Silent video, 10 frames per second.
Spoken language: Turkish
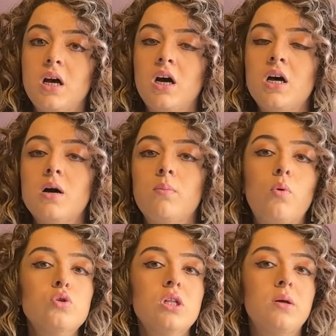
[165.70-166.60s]
da
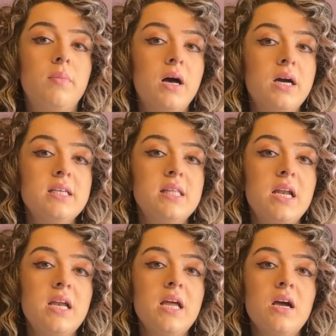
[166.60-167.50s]
borsada banka
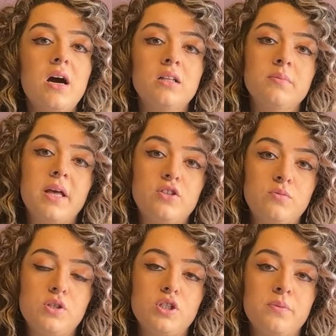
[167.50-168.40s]
hisselerine alım
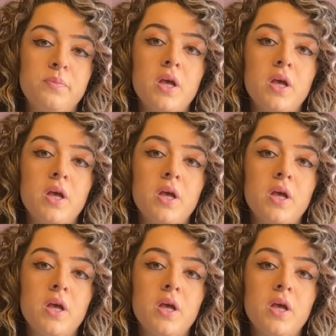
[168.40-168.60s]
getirmişti